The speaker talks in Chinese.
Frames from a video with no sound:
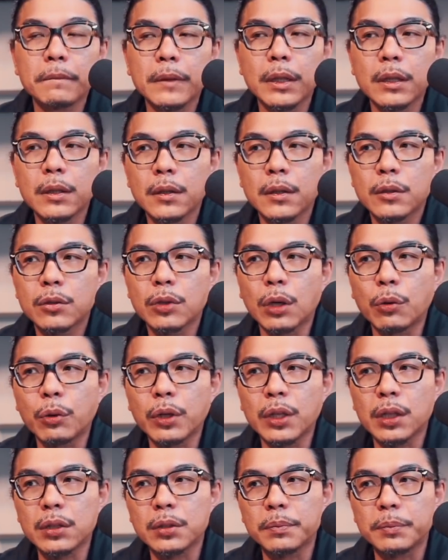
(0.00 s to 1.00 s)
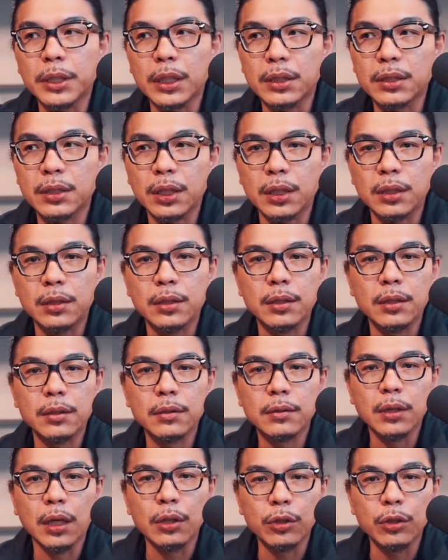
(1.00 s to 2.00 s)
所以它味道是比较沉的，
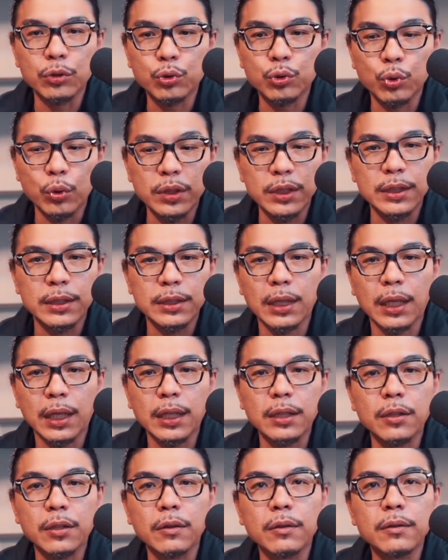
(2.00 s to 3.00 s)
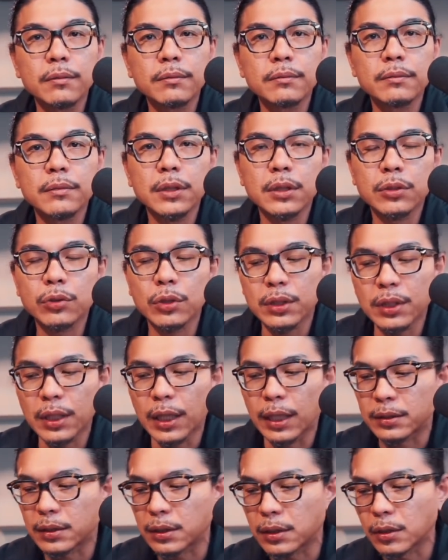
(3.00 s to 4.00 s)
然后又做日晒豆，所以这
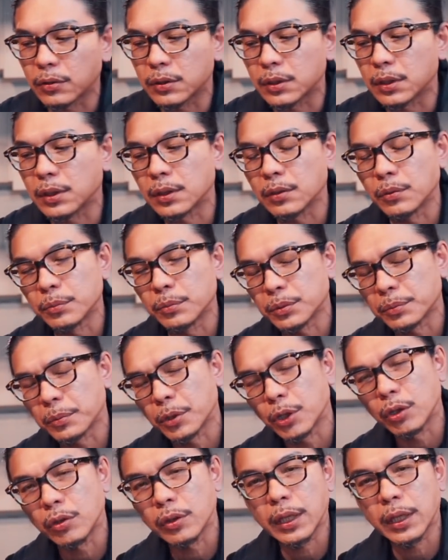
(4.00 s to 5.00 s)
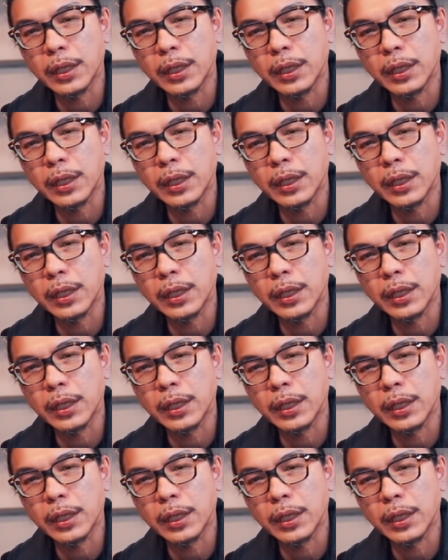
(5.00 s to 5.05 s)
两只豆子呢，我们怎么烘诶？